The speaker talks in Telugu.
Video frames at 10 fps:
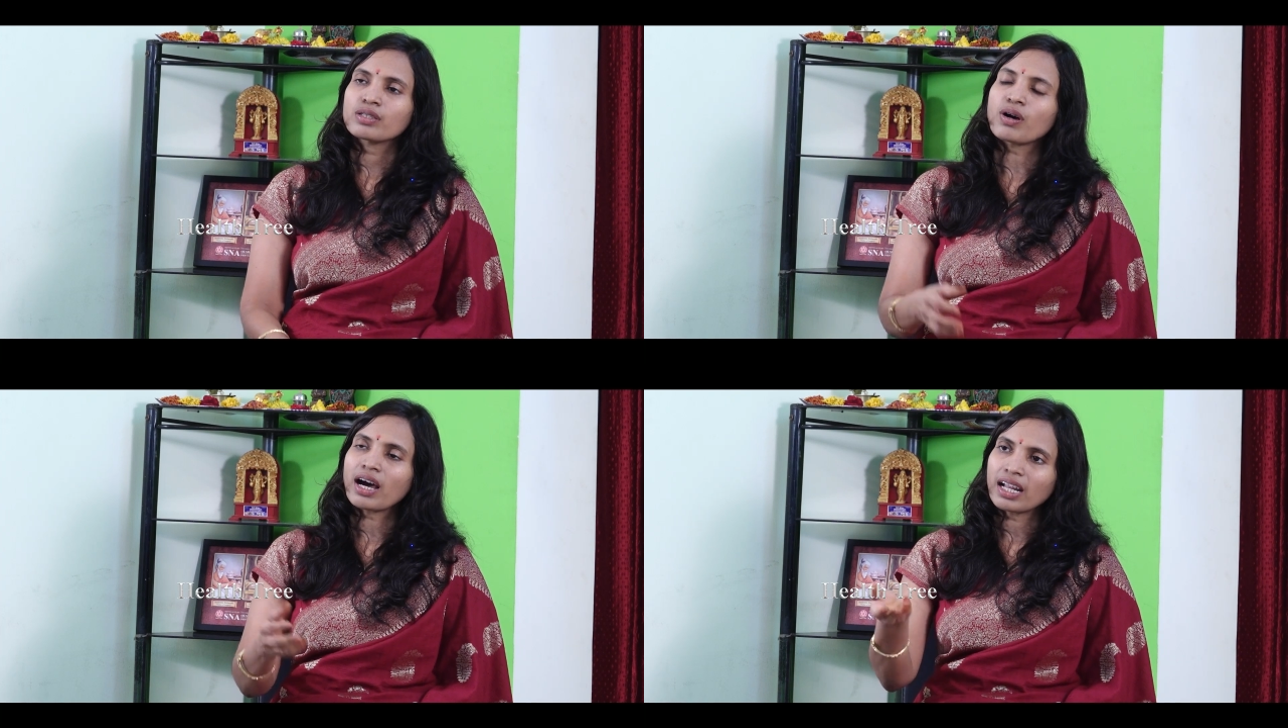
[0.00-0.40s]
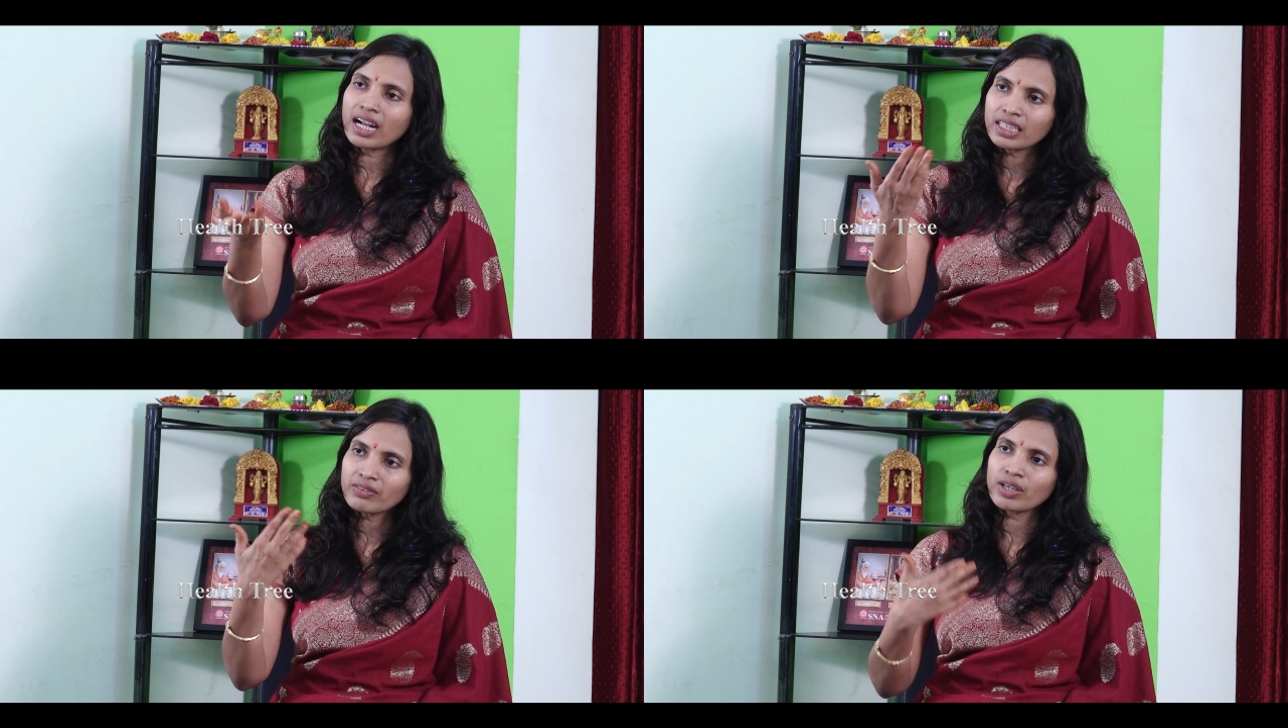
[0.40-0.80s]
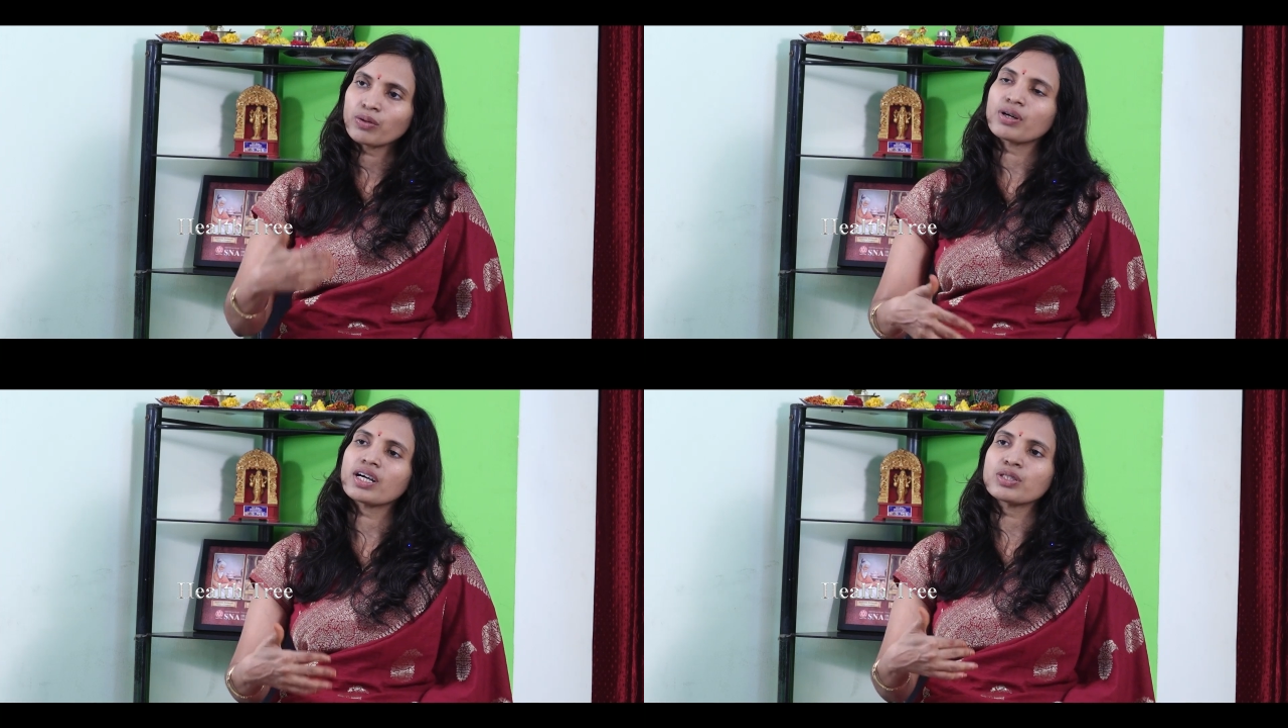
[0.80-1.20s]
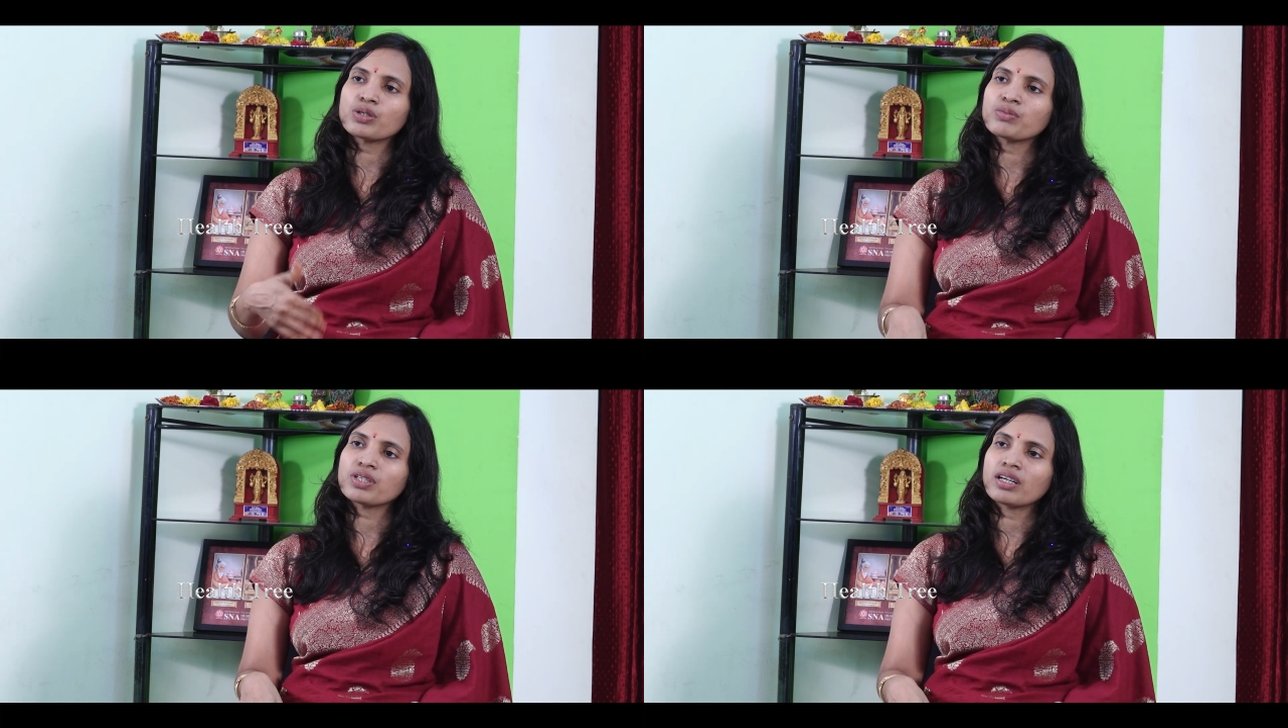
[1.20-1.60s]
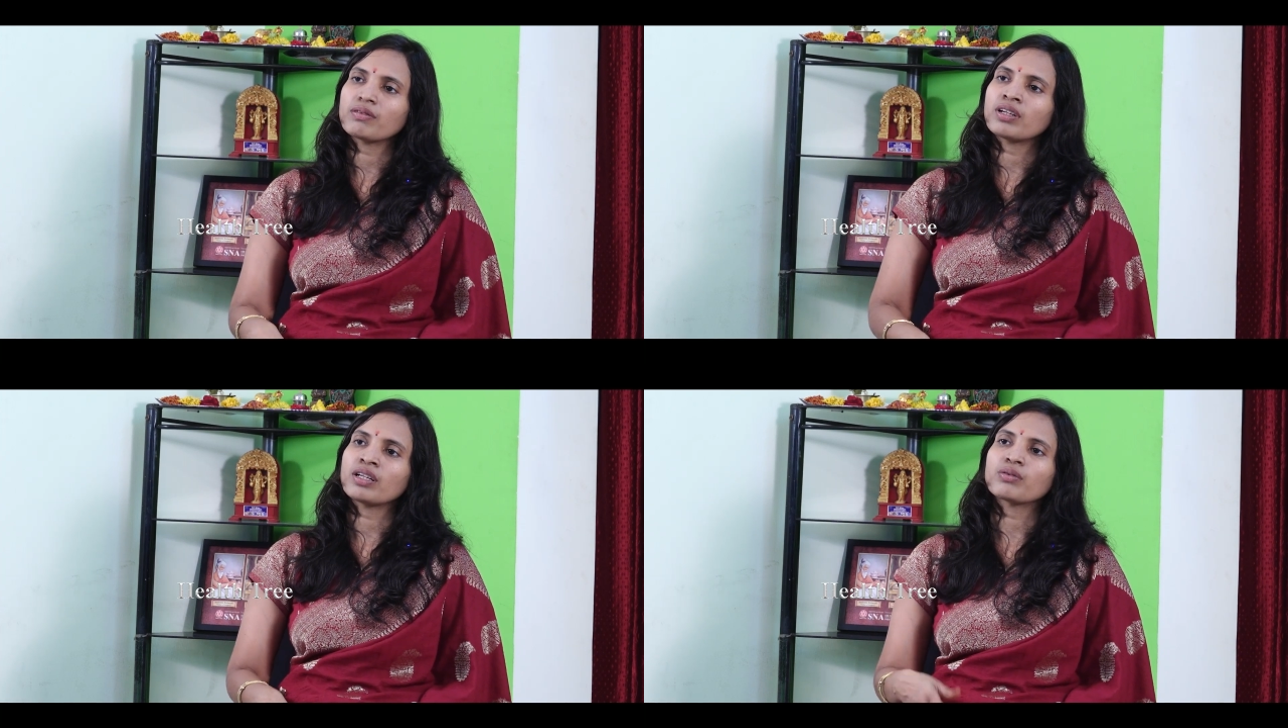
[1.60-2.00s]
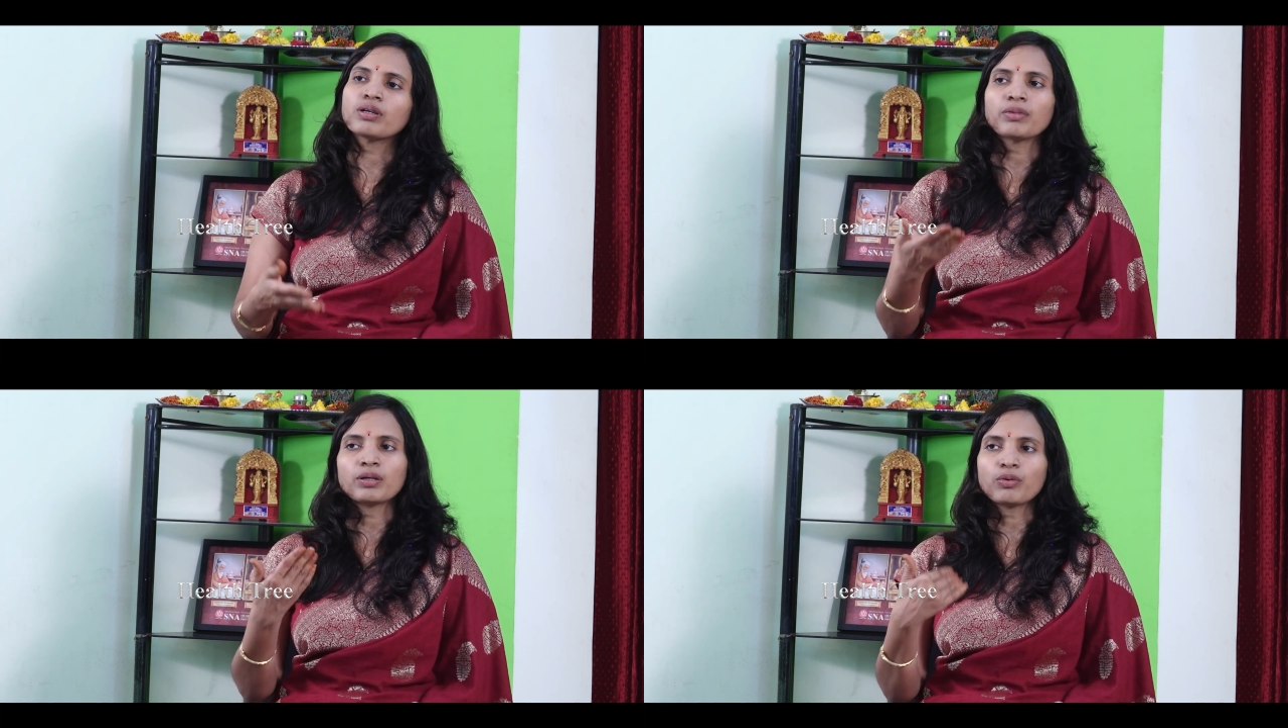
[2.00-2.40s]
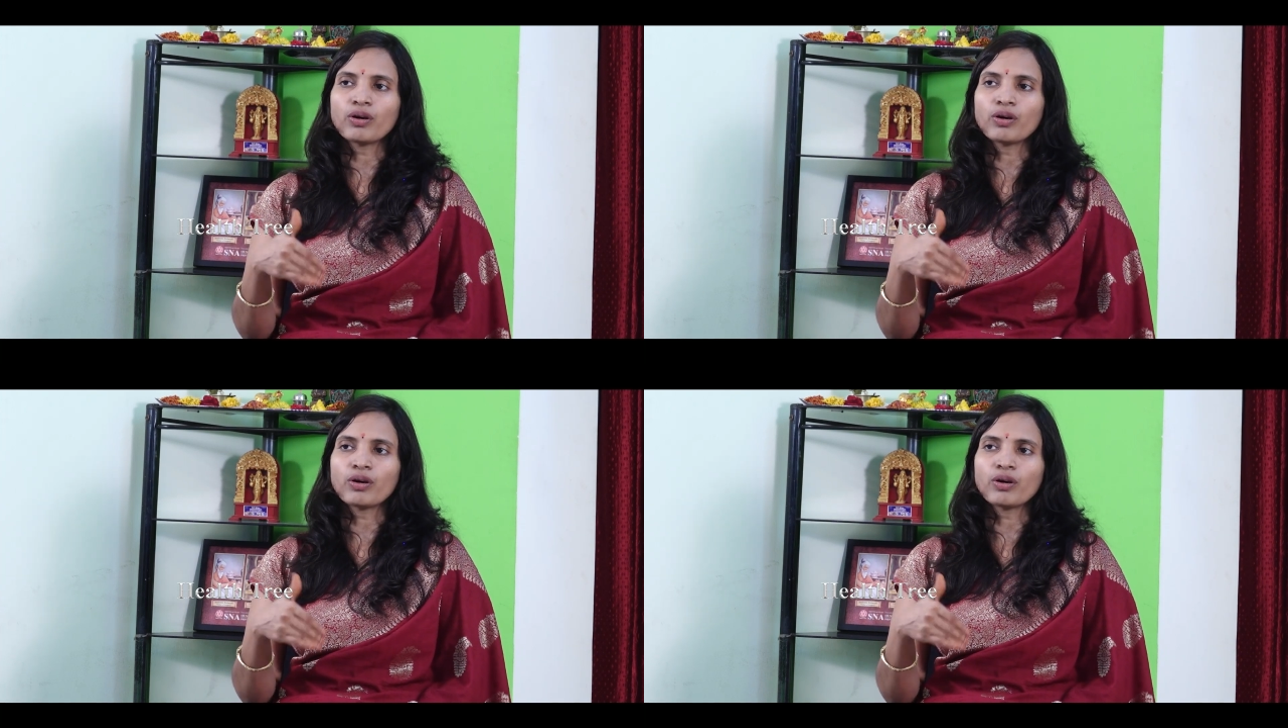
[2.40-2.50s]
సో అలాంటివి ఎక్కువ కన్జ్యూమ్ చేయడం వల్ల కూడా మన